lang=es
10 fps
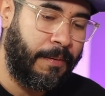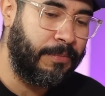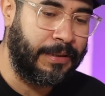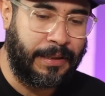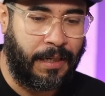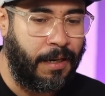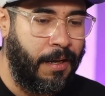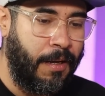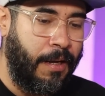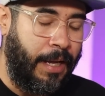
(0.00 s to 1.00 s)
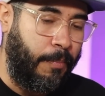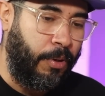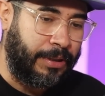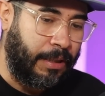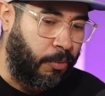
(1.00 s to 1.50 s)
Vamos a hacer
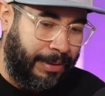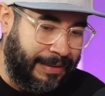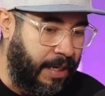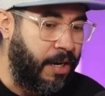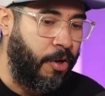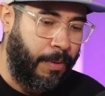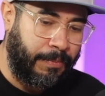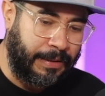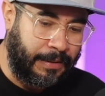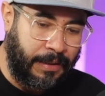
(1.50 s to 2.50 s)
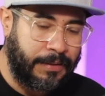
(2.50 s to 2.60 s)
envíos a domicilio, vamos a hacer...